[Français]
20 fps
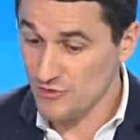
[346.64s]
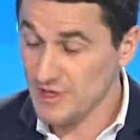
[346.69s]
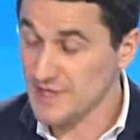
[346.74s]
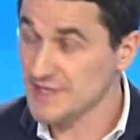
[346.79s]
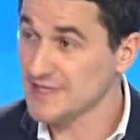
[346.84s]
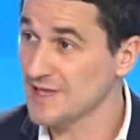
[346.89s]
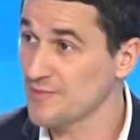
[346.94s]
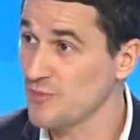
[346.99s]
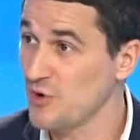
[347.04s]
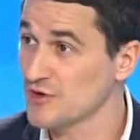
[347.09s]
a
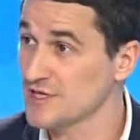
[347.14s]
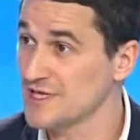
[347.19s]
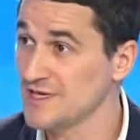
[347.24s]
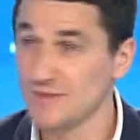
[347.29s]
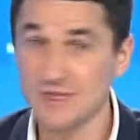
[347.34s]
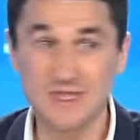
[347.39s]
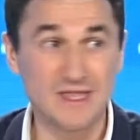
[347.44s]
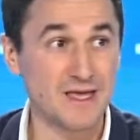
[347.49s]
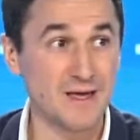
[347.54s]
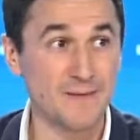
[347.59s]
cette
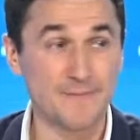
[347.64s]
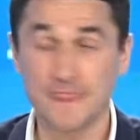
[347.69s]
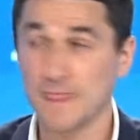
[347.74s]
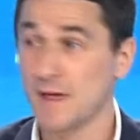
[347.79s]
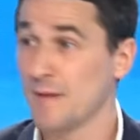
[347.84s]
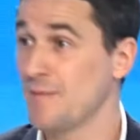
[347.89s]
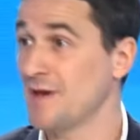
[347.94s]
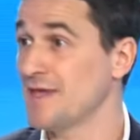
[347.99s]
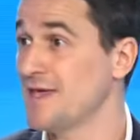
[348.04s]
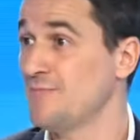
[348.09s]
proximité,
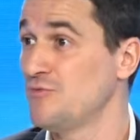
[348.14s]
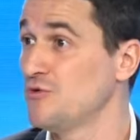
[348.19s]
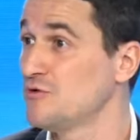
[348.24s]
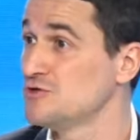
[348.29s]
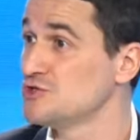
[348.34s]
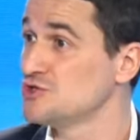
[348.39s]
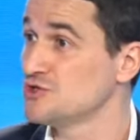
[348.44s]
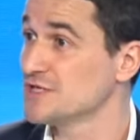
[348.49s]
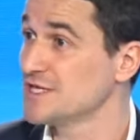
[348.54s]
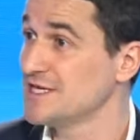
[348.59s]
bah, il y a beaucoup
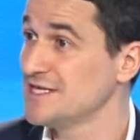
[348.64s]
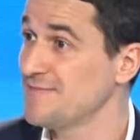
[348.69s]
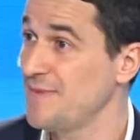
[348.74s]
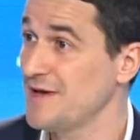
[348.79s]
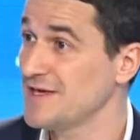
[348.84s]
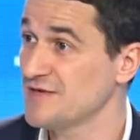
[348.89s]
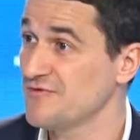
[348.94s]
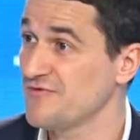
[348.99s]
de choses qui se passent, en